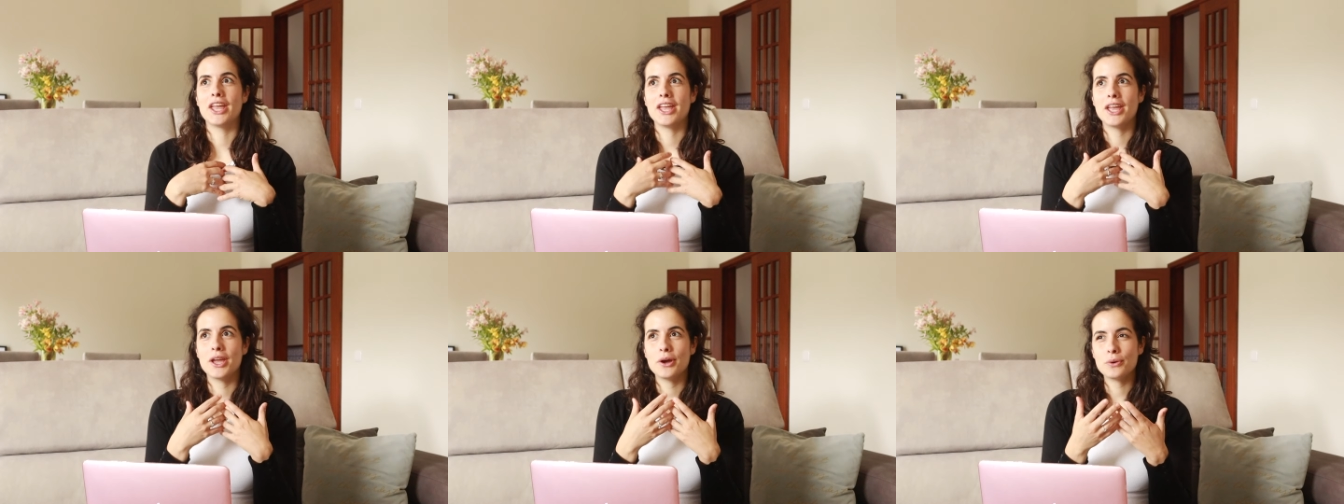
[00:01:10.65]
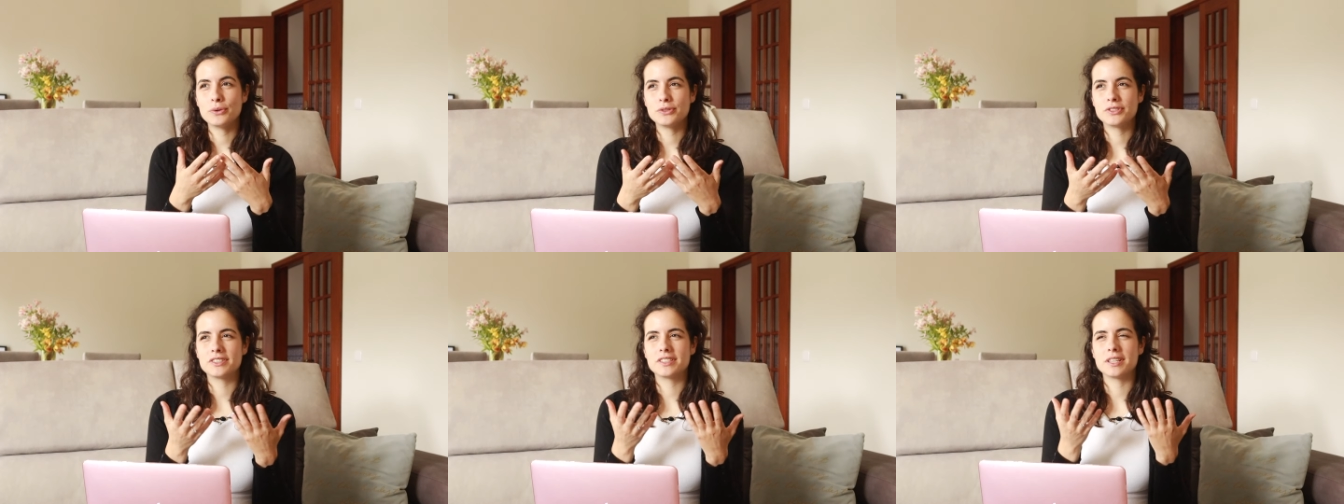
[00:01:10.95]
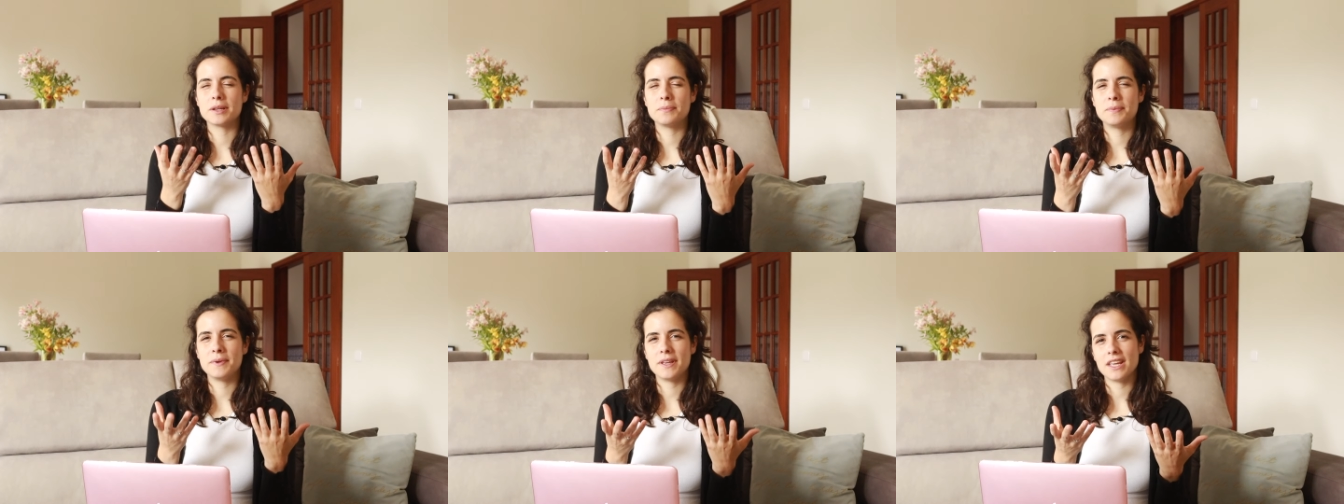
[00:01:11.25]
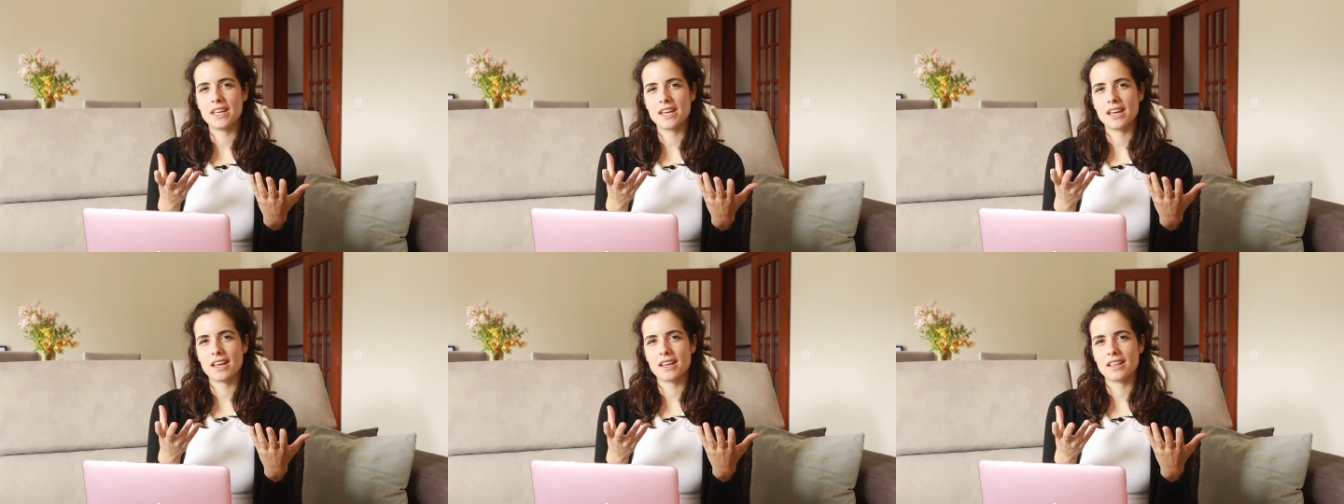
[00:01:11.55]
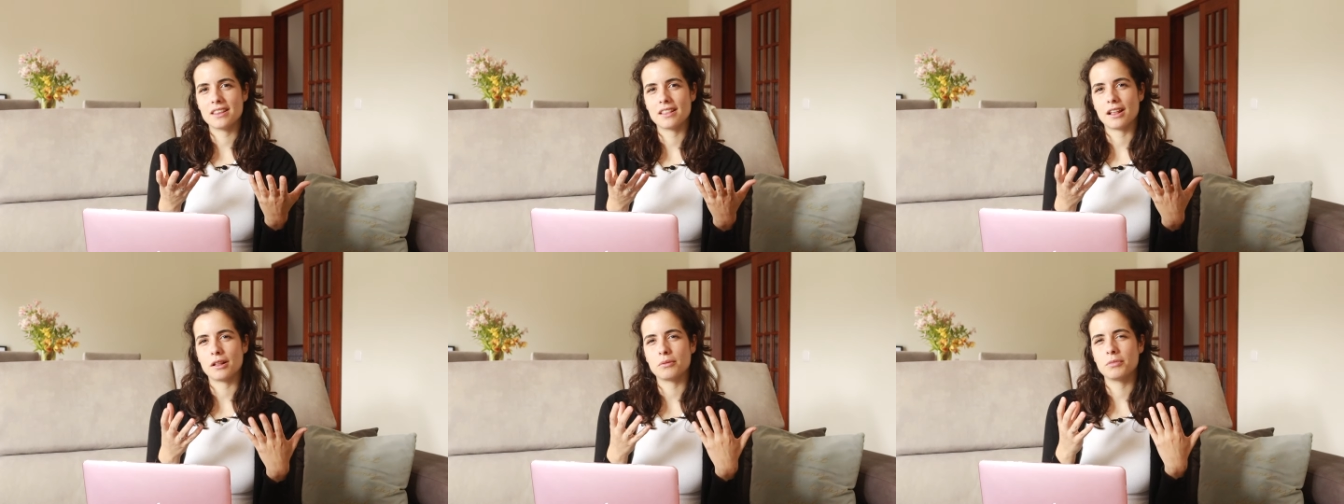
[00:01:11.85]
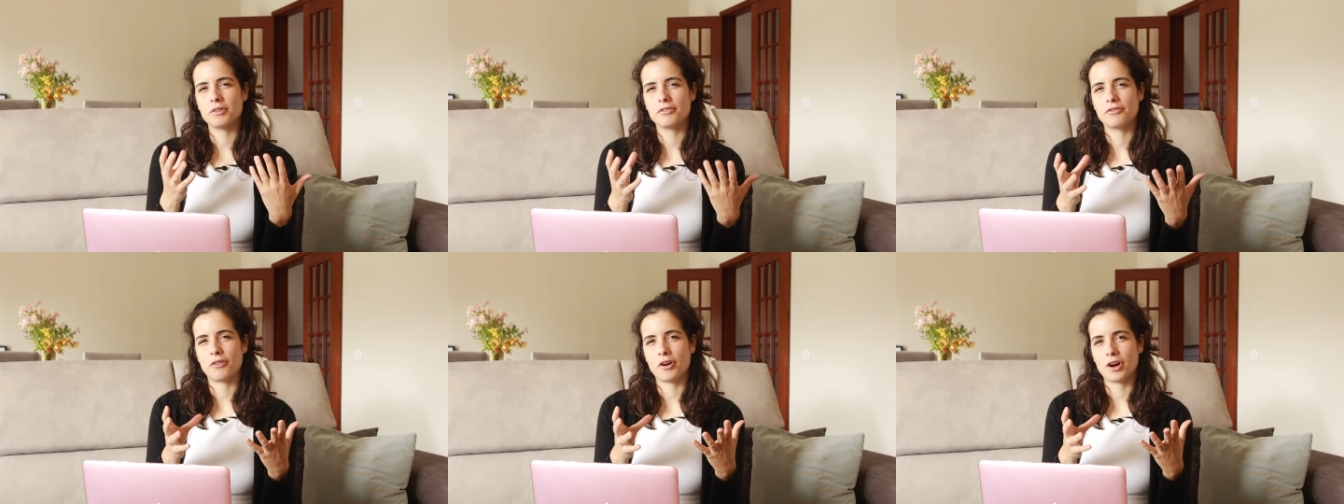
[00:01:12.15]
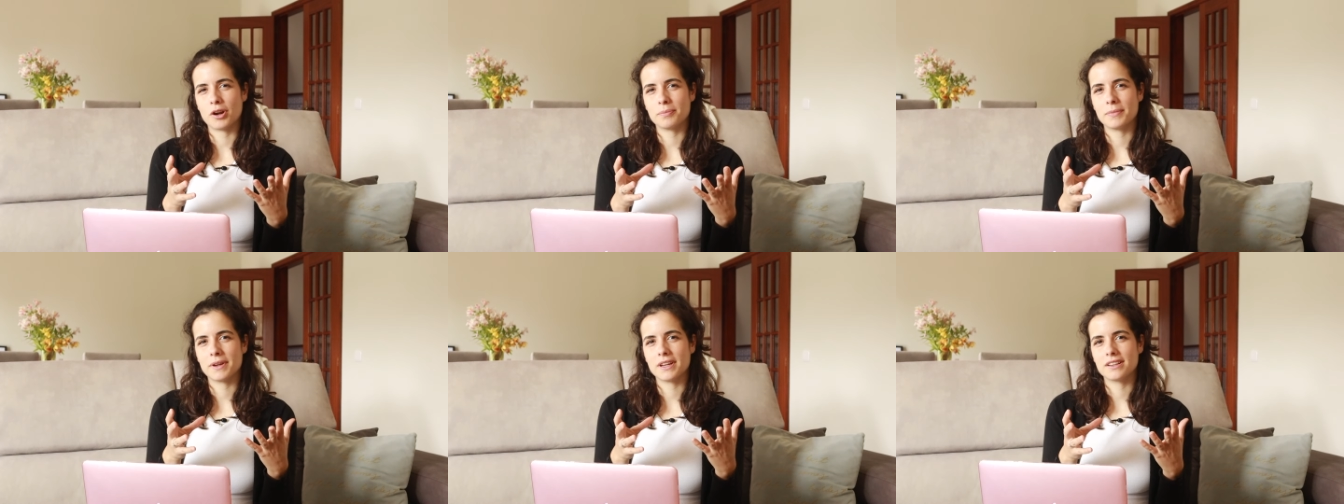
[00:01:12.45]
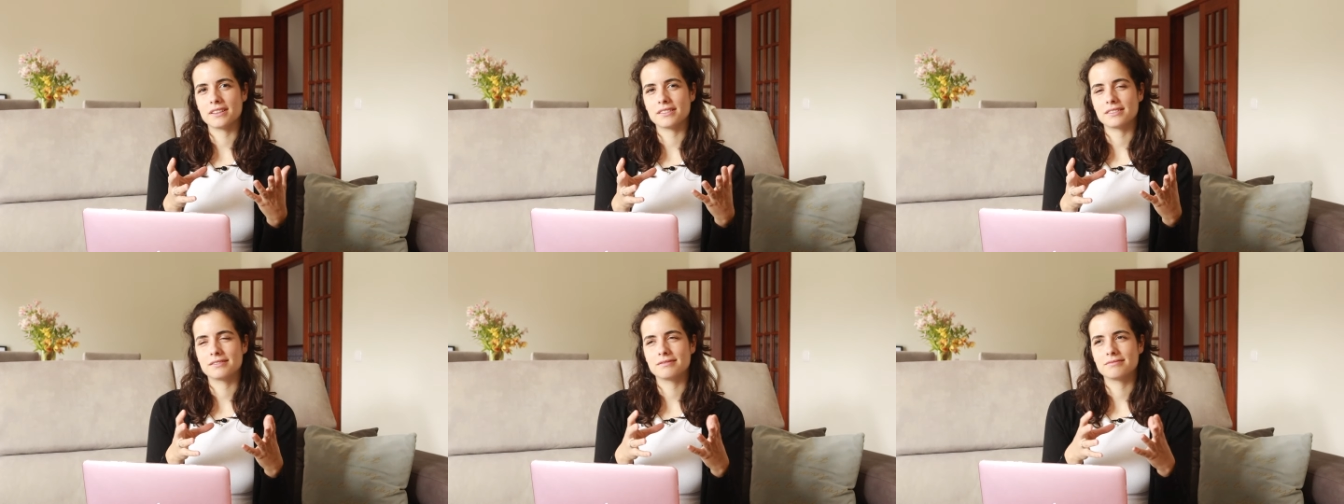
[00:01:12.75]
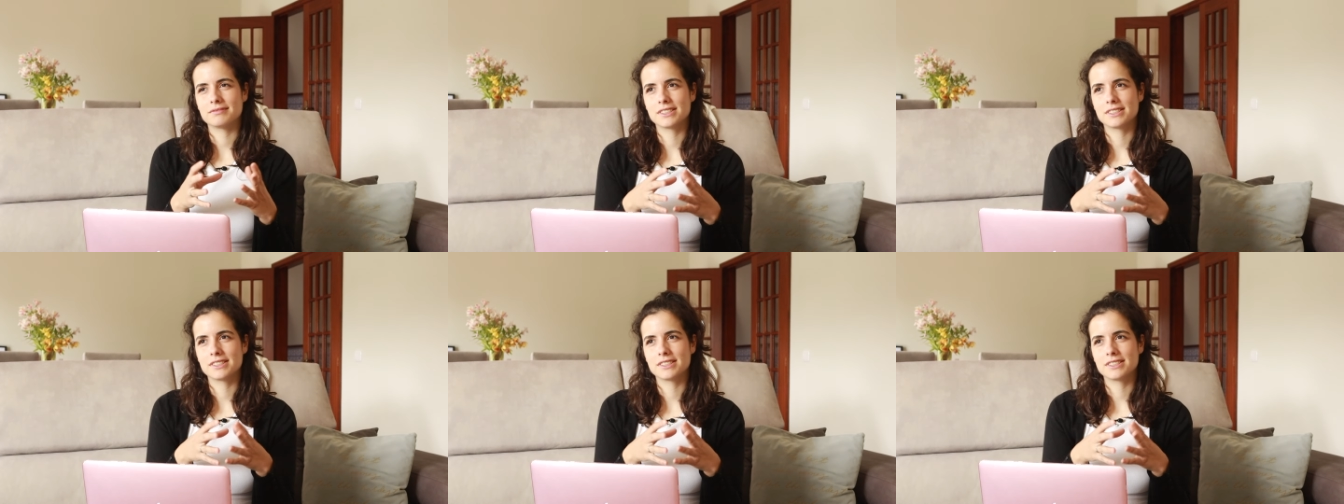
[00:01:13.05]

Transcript: eu sabia de alguma forma